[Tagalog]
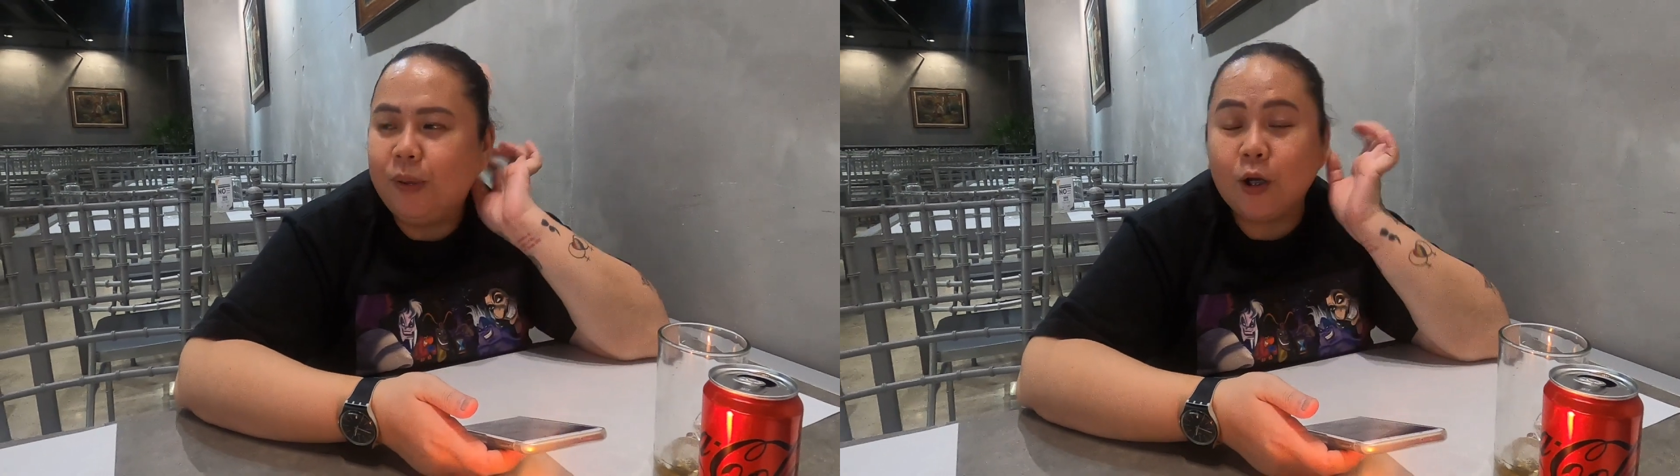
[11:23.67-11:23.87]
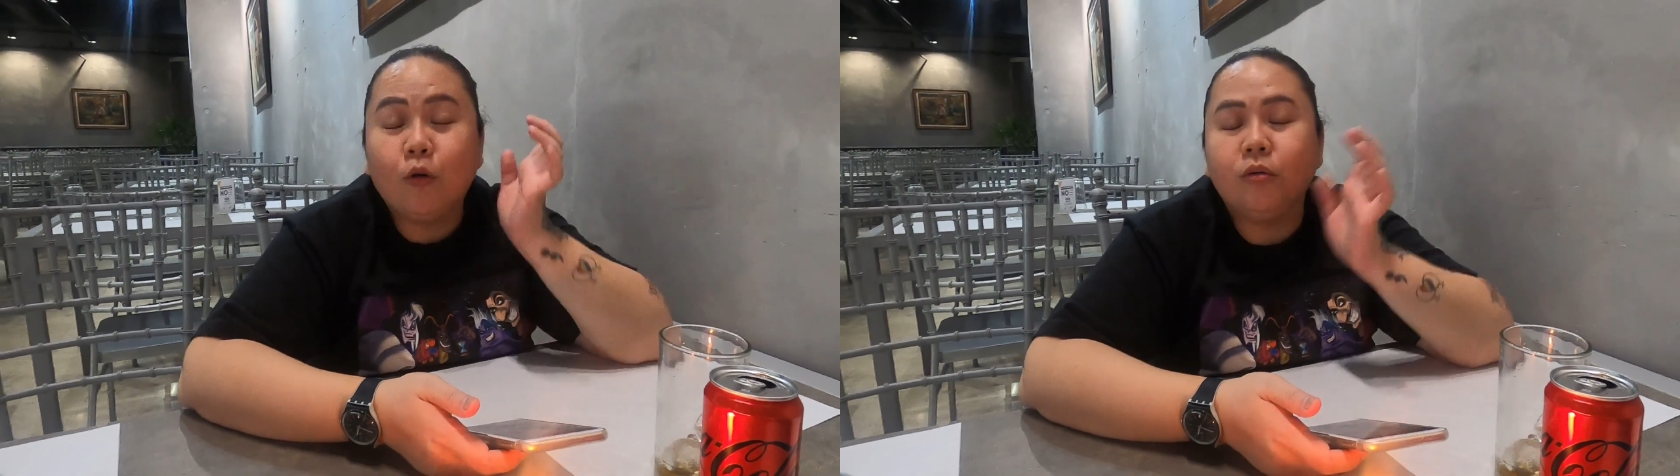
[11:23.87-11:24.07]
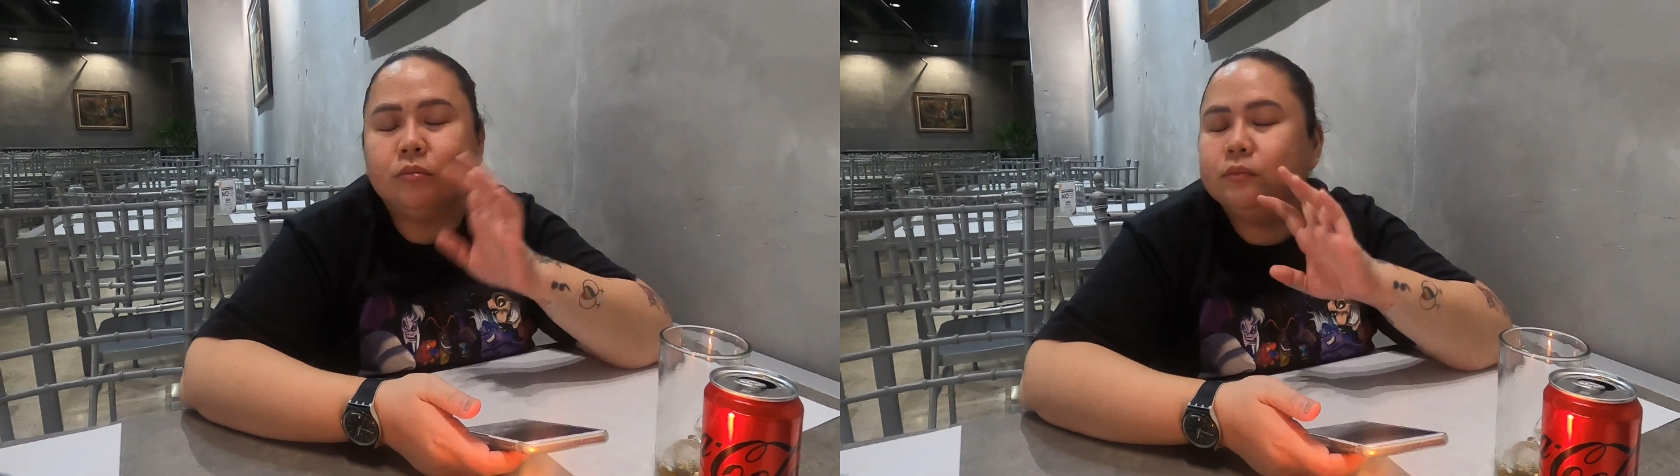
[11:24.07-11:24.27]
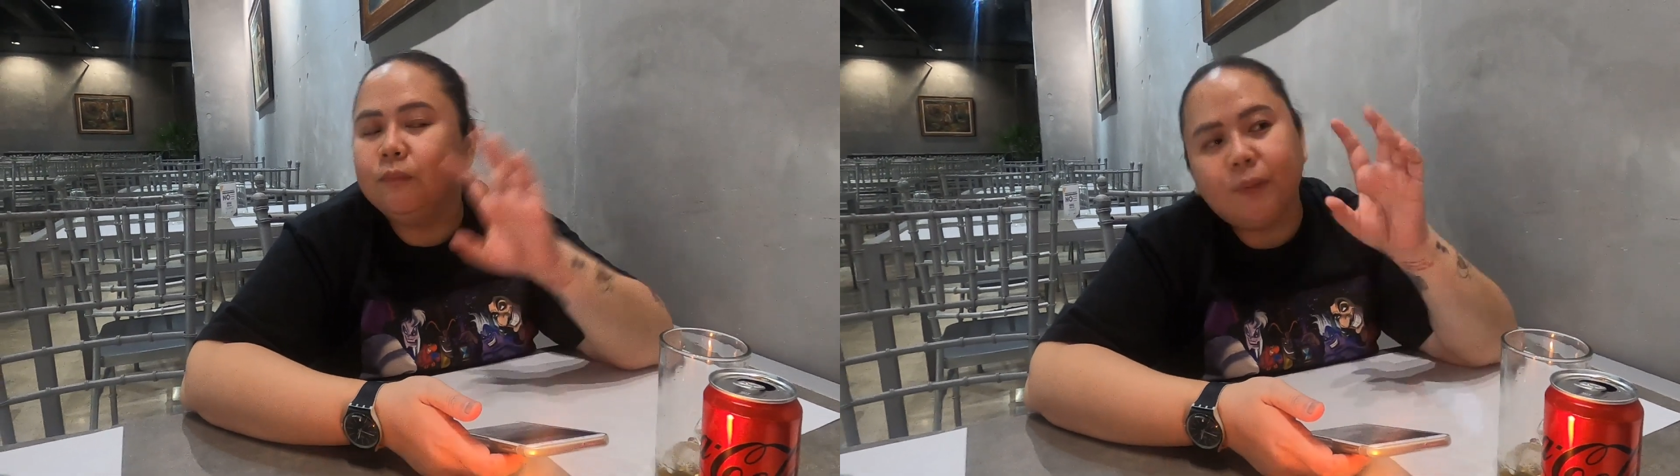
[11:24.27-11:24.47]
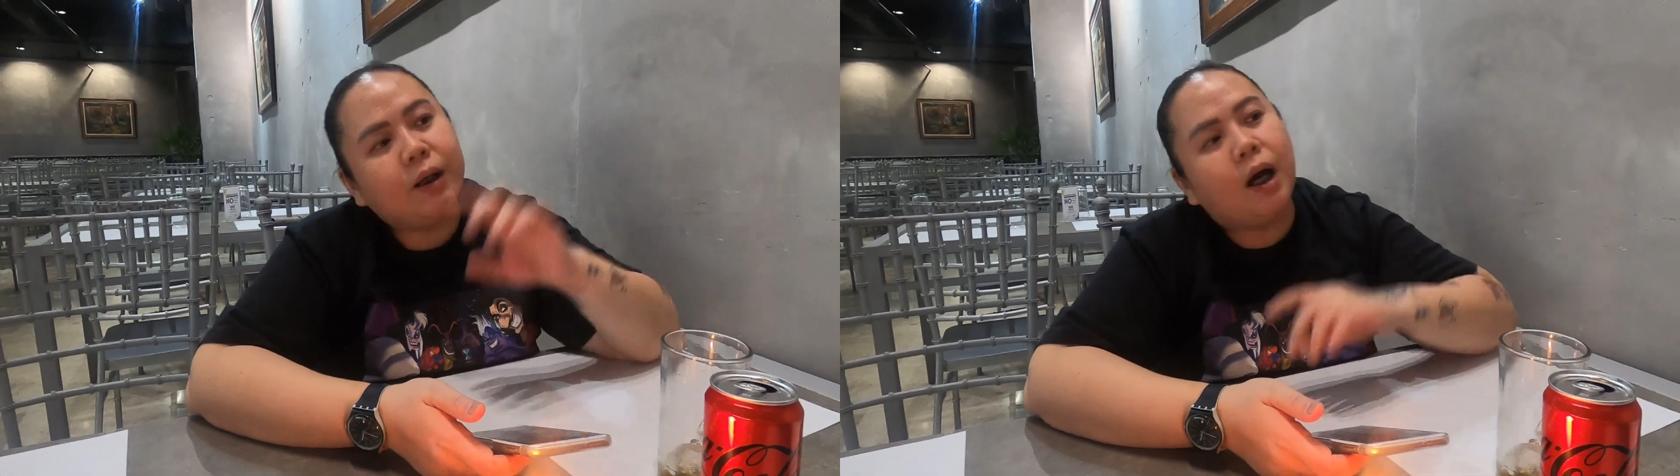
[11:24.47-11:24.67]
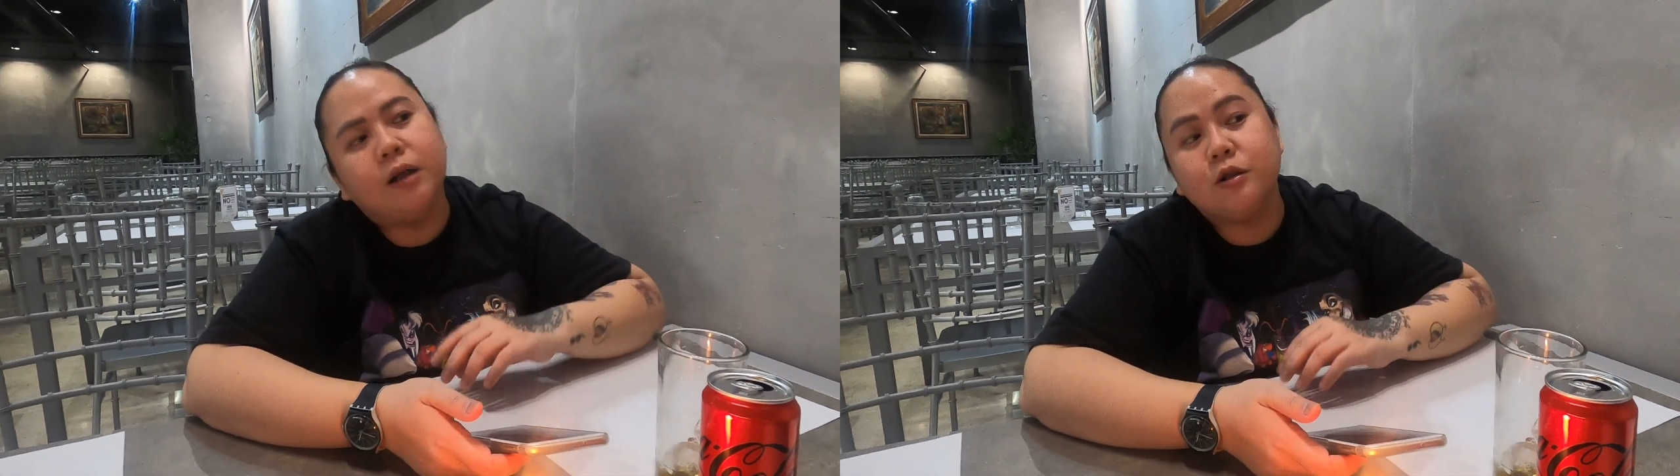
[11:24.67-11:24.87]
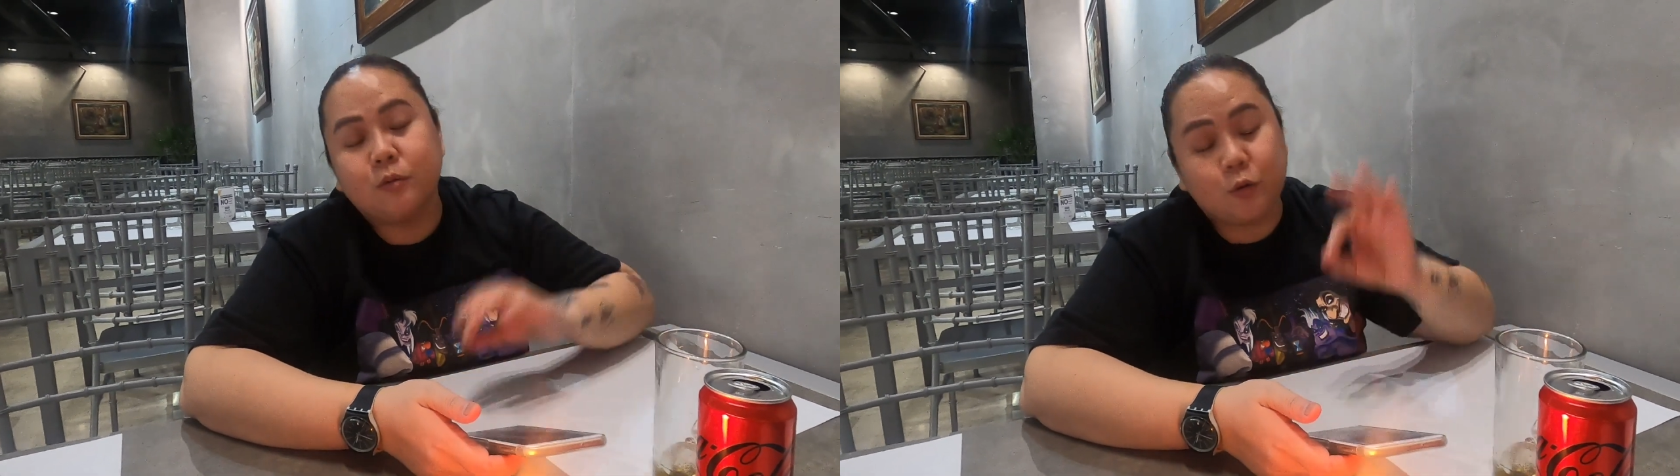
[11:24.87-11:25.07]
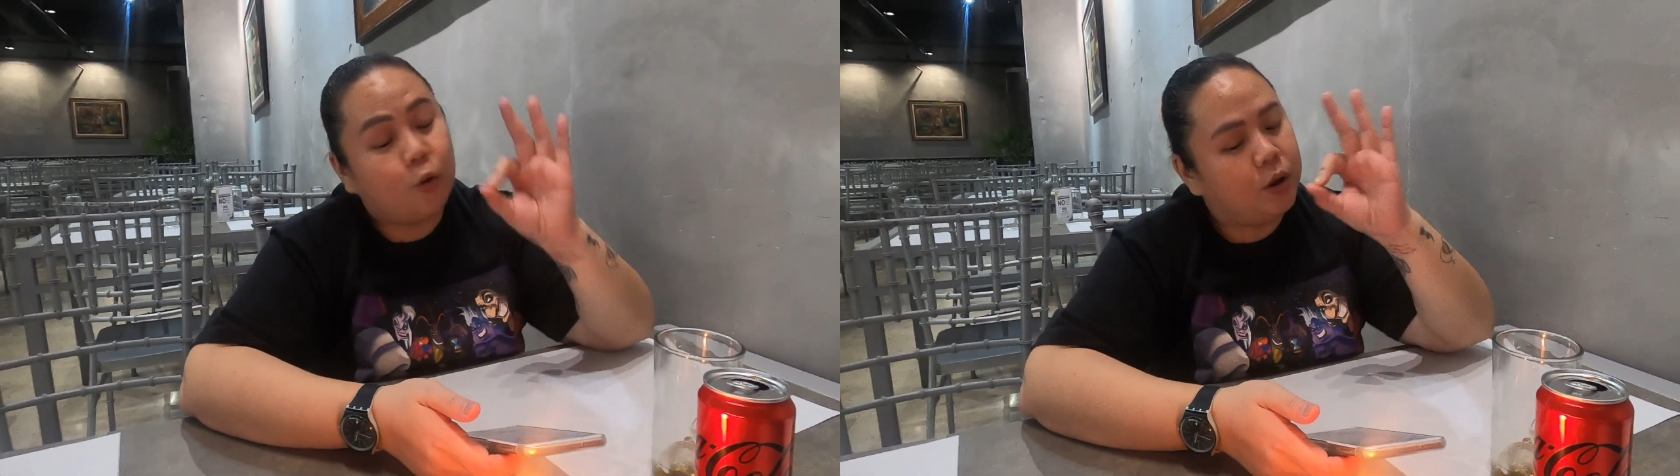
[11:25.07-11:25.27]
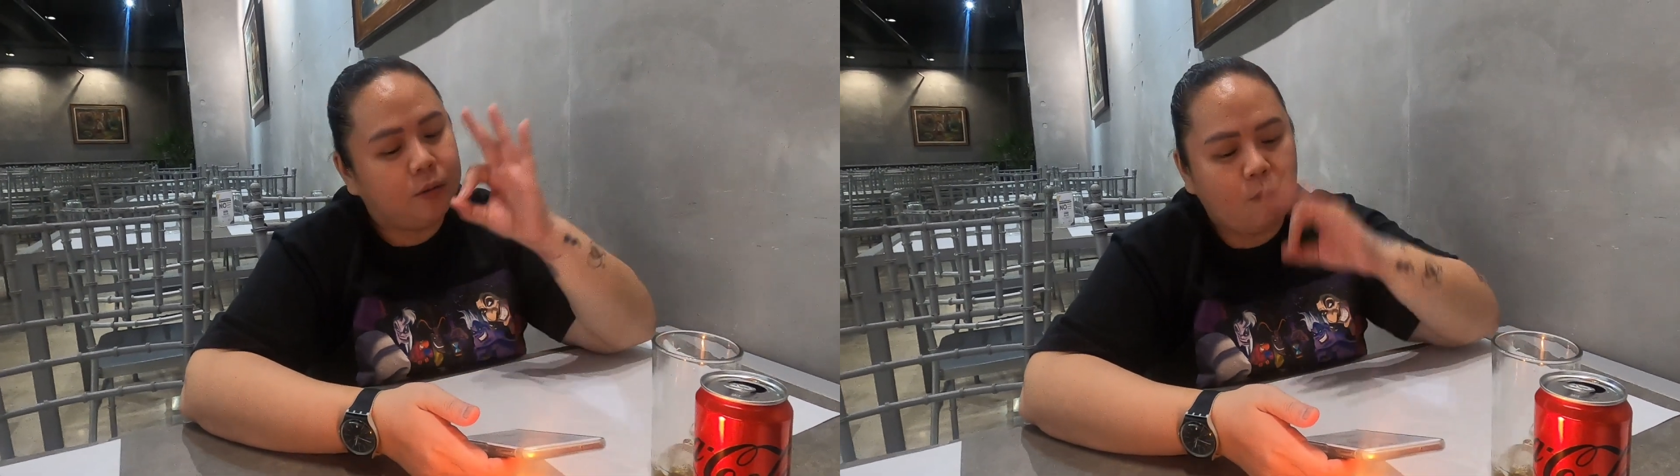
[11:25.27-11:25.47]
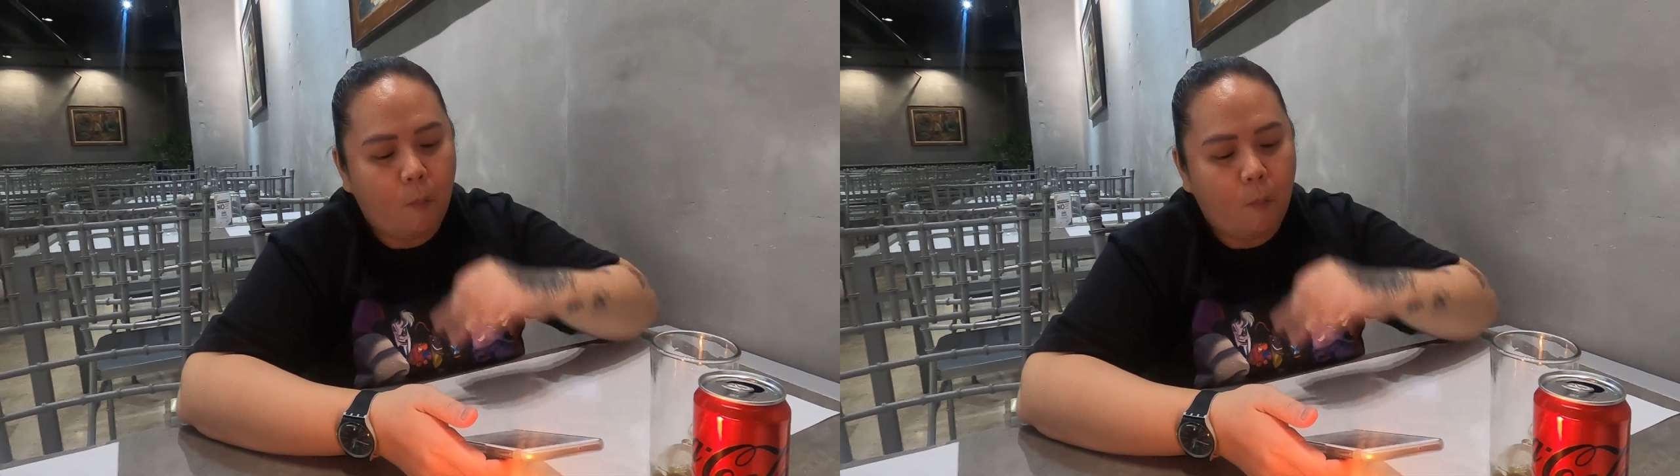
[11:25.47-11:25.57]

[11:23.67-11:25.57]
Pero pagkain sarap.